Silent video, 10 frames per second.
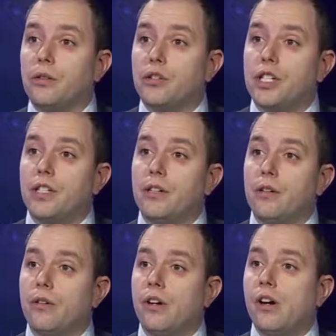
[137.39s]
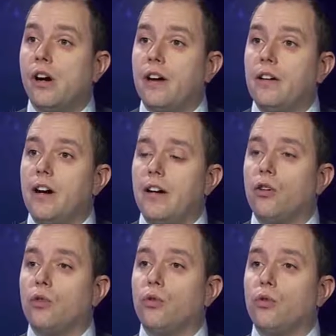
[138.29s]
Euh, j'ai euh, euh,
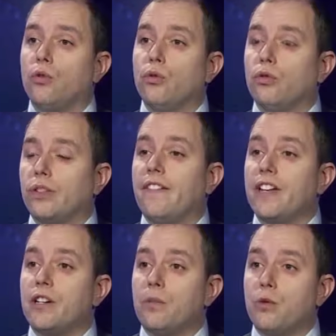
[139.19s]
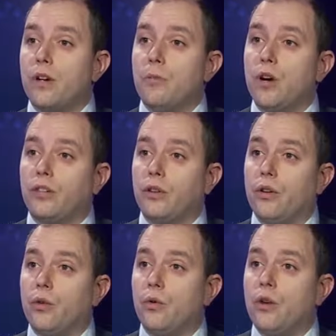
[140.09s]
avant de, travailler comme
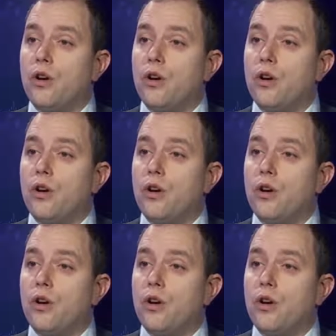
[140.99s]
collaborateur